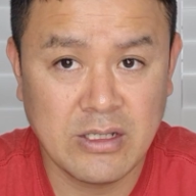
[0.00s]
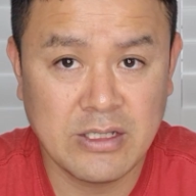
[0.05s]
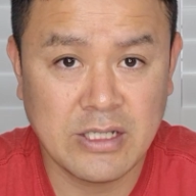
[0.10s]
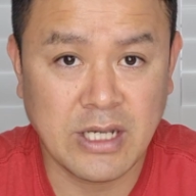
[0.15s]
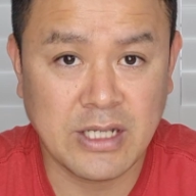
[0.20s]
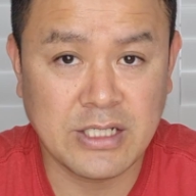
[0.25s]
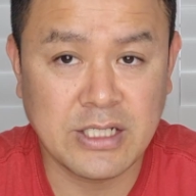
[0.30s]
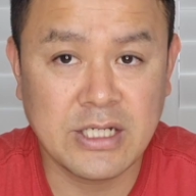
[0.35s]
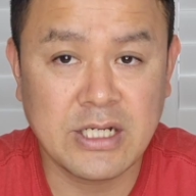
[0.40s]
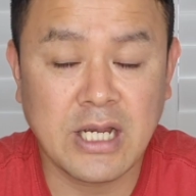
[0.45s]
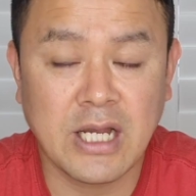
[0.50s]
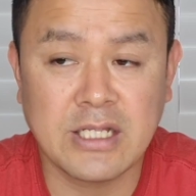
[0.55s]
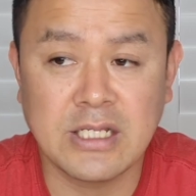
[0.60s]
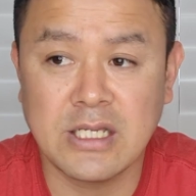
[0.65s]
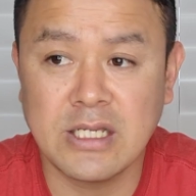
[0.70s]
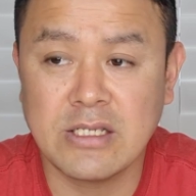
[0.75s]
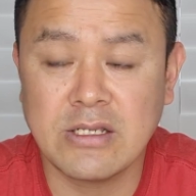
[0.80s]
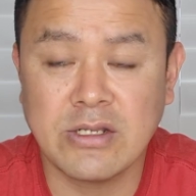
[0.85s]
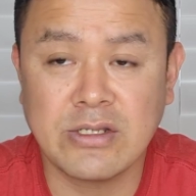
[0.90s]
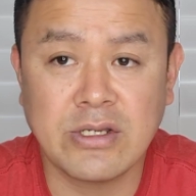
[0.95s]
자,
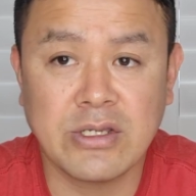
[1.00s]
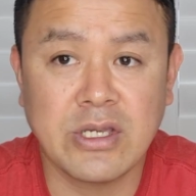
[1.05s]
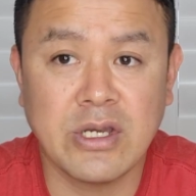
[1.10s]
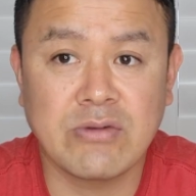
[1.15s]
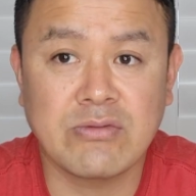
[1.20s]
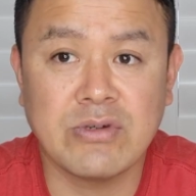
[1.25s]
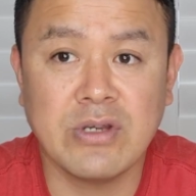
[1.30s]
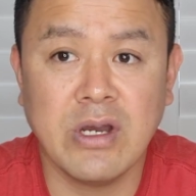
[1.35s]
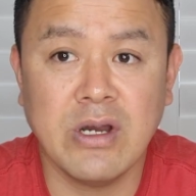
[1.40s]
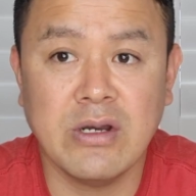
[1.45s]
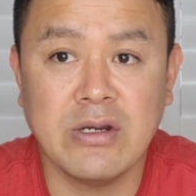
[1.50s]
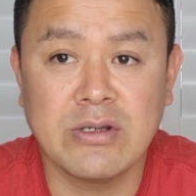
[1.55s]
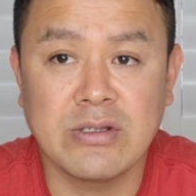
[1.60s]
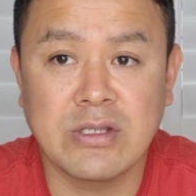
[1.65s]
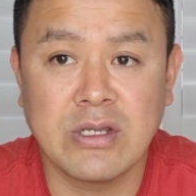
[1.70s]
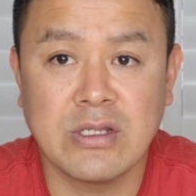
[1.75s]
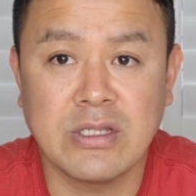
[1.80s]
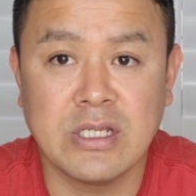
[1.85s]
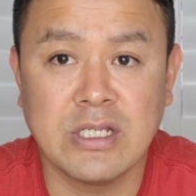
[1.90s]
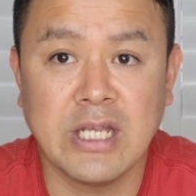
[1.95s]
지금까지 서정이었고요.
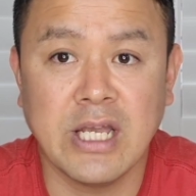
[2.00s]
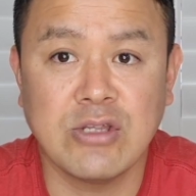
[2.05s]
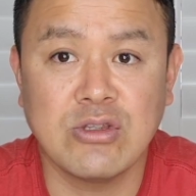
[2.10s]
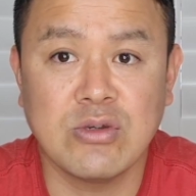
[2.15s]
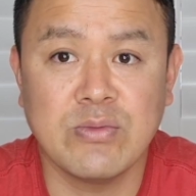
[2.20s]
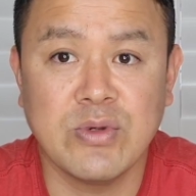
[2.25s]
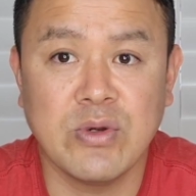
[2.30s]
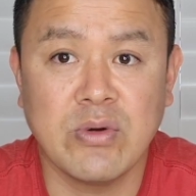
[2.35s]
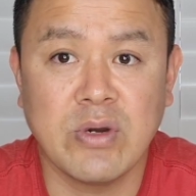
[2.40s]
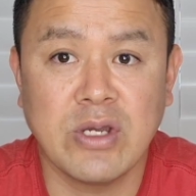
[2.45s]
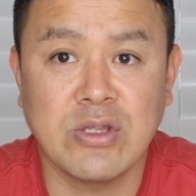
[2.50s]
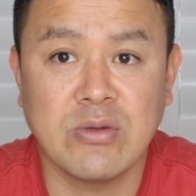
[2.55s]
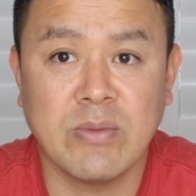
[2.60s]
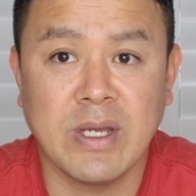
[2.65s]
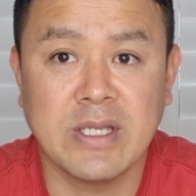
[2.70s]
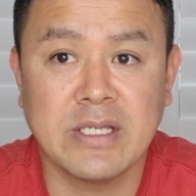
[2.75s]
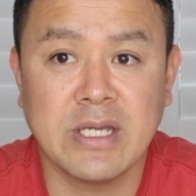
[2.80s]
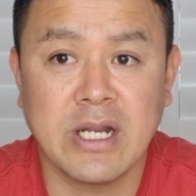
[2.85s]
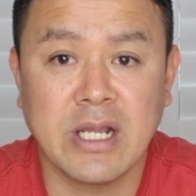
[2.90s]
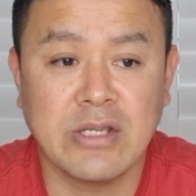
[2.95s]
이제 디자인 준비용과에도
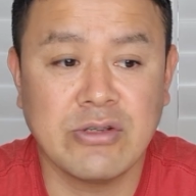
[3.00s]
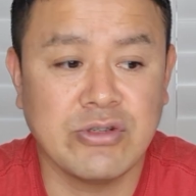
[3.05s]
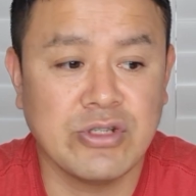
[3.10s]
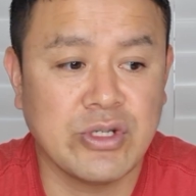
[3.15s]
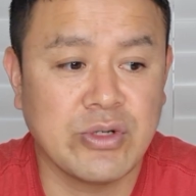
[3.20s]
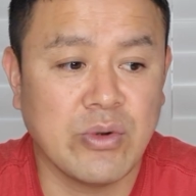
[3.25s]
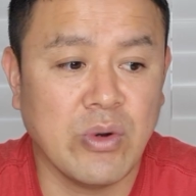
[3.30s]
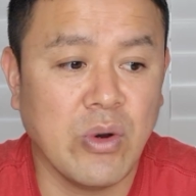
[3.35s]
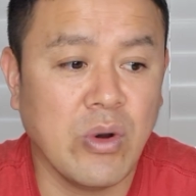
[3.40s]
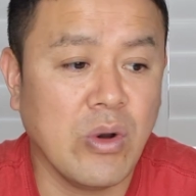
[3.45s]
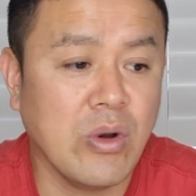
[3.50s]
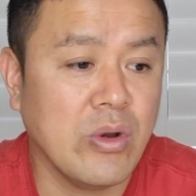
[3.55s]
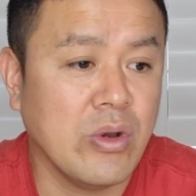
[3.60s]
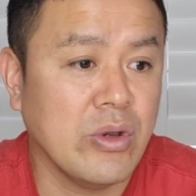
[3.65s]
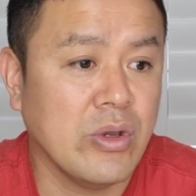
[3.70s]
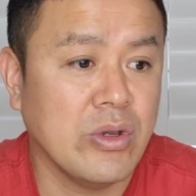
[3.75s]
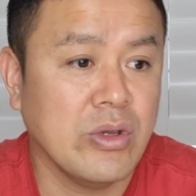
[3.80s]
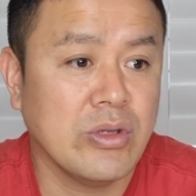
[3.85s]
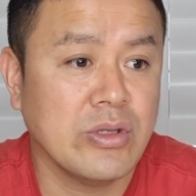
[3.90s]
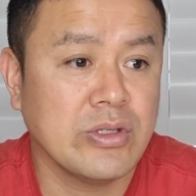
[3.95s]
많이 사랑해 주시고
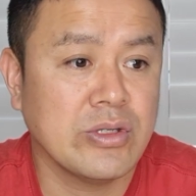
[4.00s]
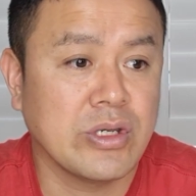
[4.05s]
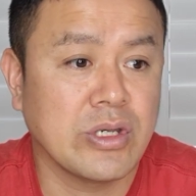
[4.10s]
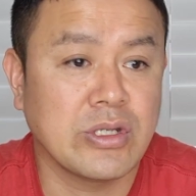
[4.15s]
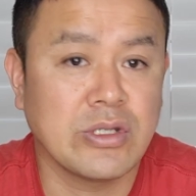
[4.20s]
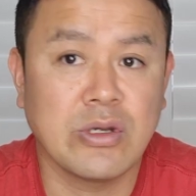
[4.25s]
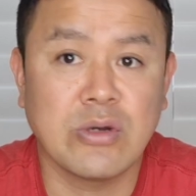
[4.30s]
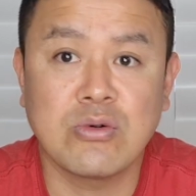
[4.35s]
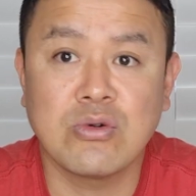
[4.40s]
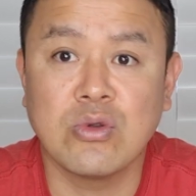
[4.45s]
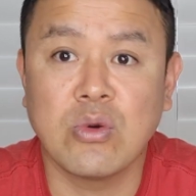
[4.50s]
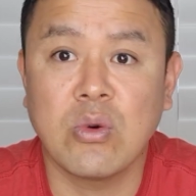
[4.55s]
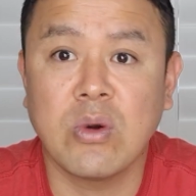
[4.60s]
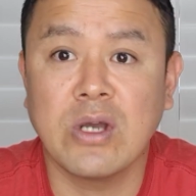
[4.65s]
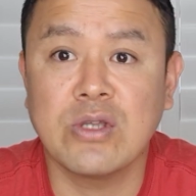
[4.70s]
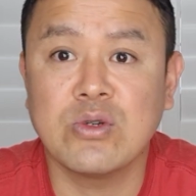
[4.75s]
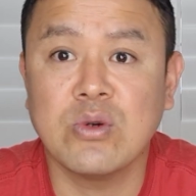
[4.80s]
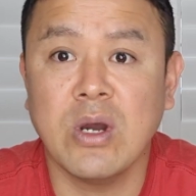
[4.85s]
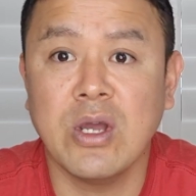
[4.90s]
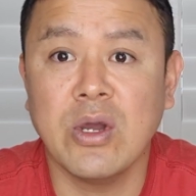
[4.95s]
이제
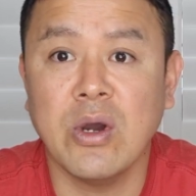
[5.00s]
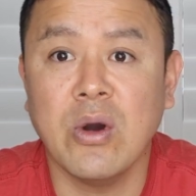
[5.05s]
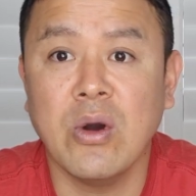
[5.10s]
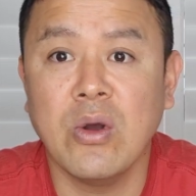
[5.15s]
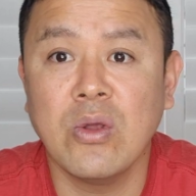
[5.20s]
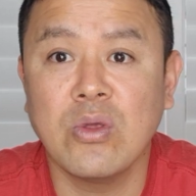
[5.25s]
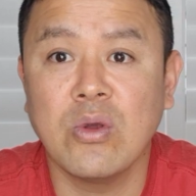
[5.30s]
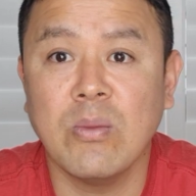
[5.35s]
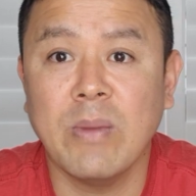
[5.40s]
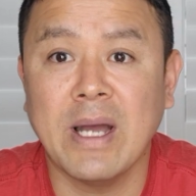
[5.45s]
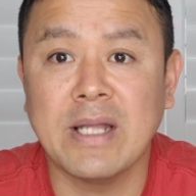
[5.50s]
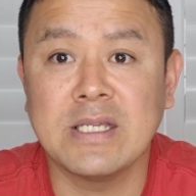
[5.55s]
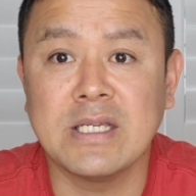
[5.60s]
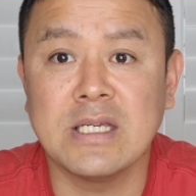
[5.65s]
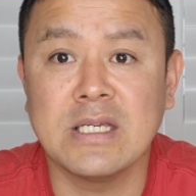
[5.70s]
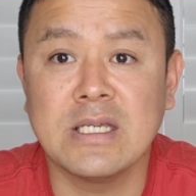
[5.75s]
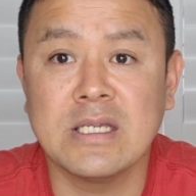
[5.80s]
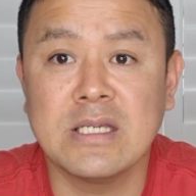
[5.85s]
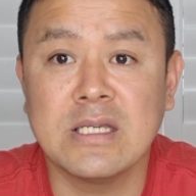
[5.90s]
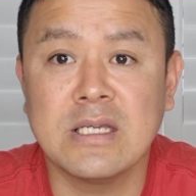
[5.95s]
구독과 좋아요 또
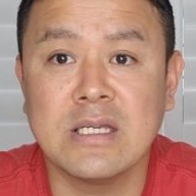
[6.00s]
많이